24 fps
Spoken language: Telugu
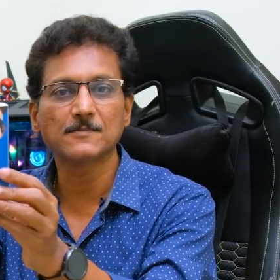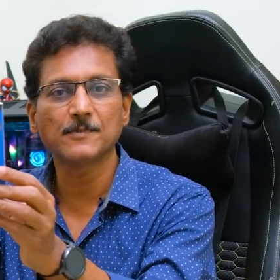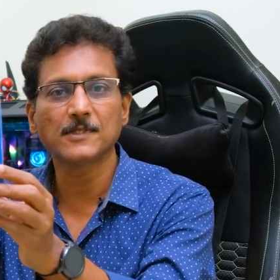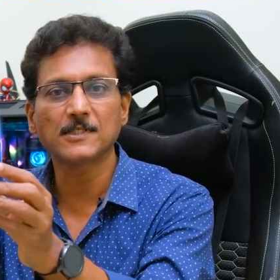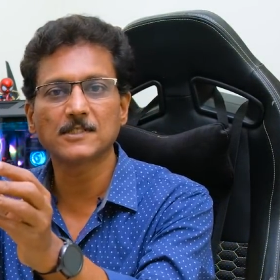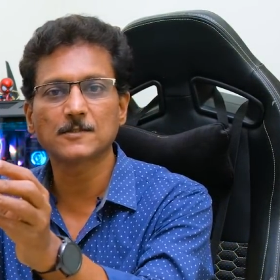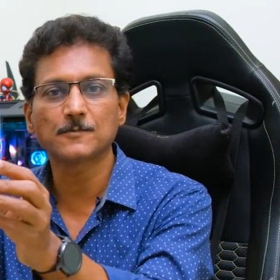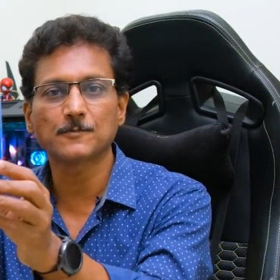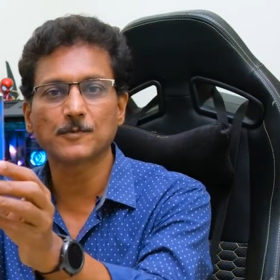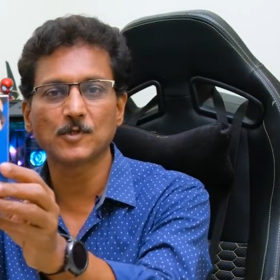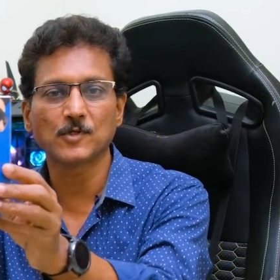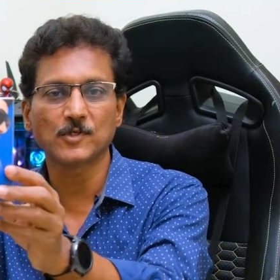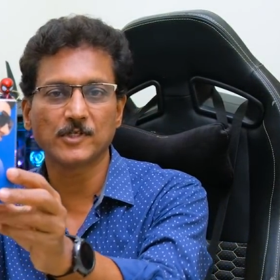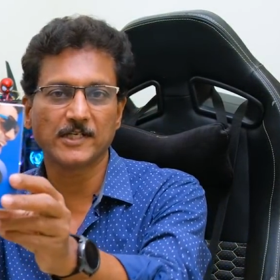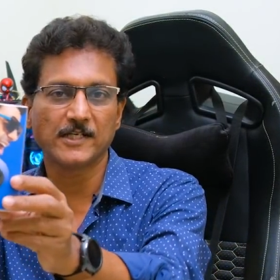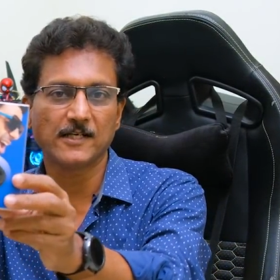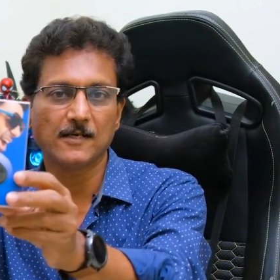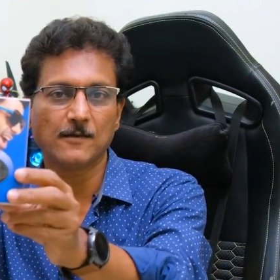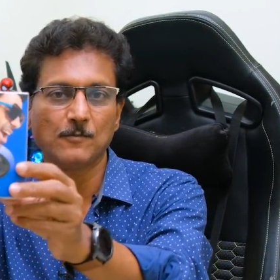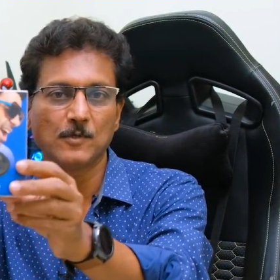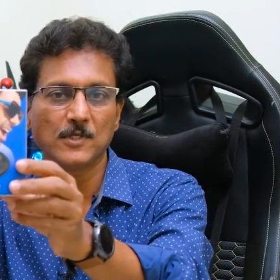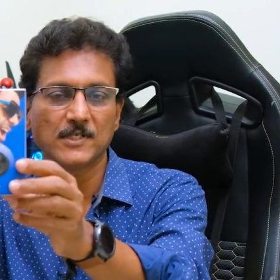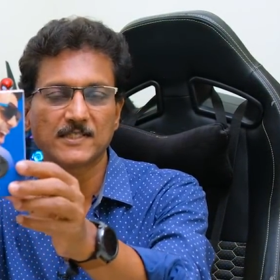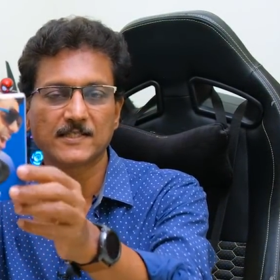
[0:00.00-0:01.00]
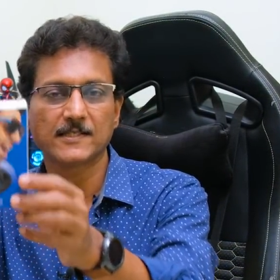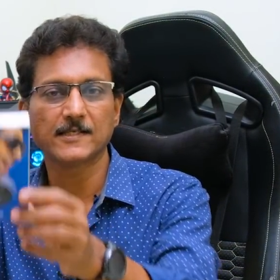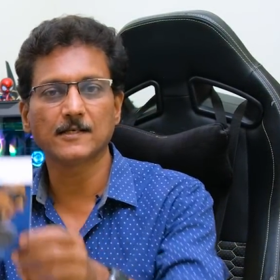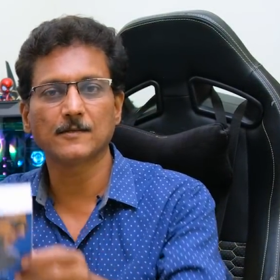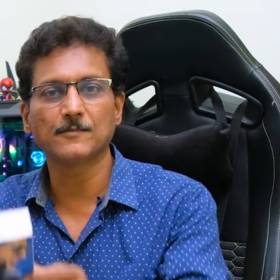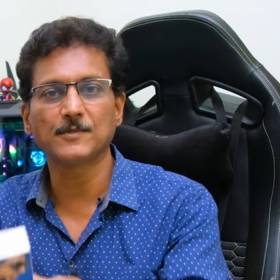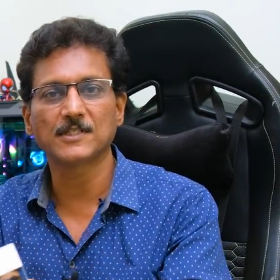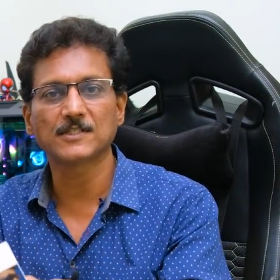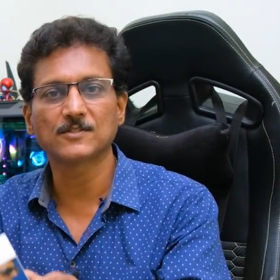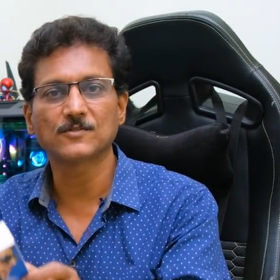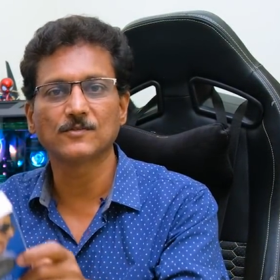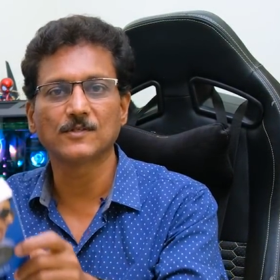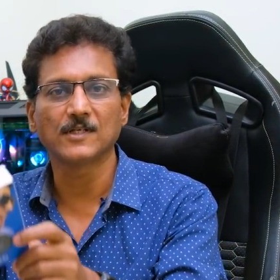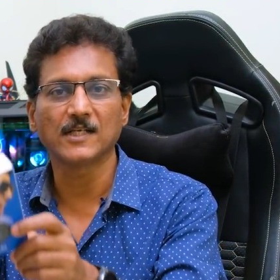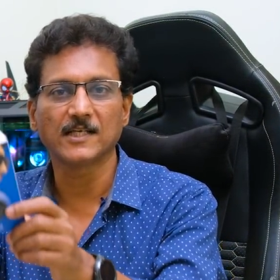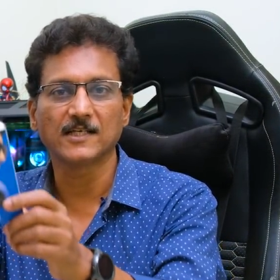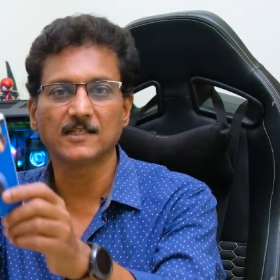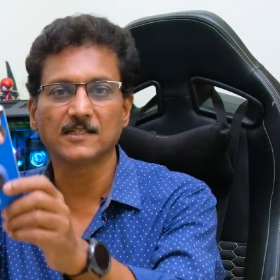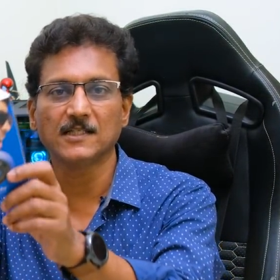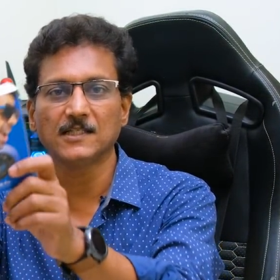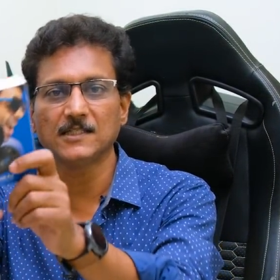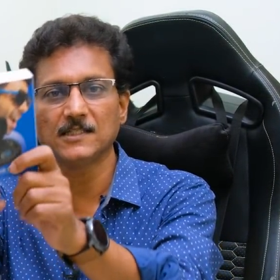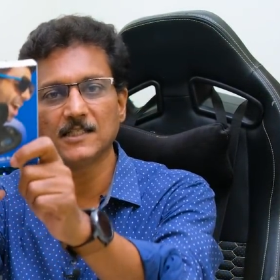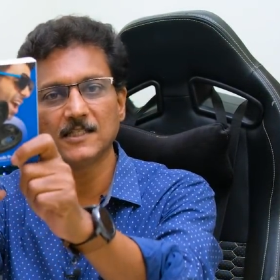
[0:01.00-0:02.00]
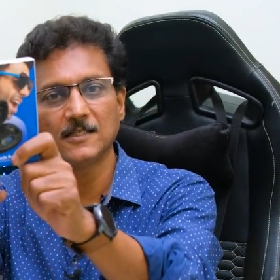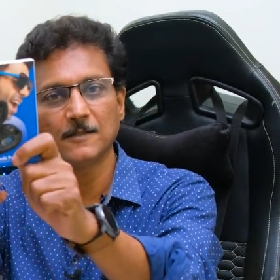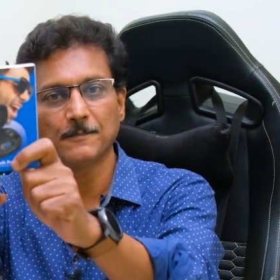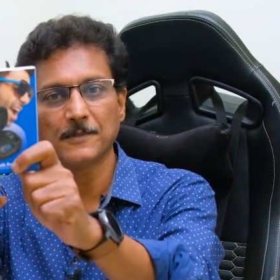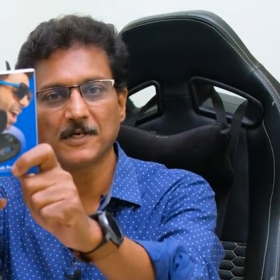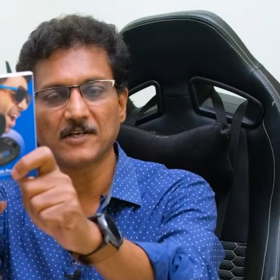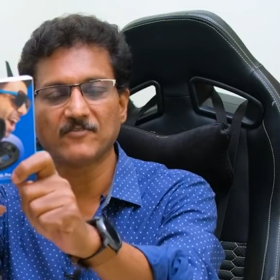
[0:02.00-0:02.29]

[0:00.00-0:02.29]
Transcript: బర్డ్స్ ప్రో టీడబ్ల్యూఎస్ బర్డ్స్ ఉన్నాయి కదా దీని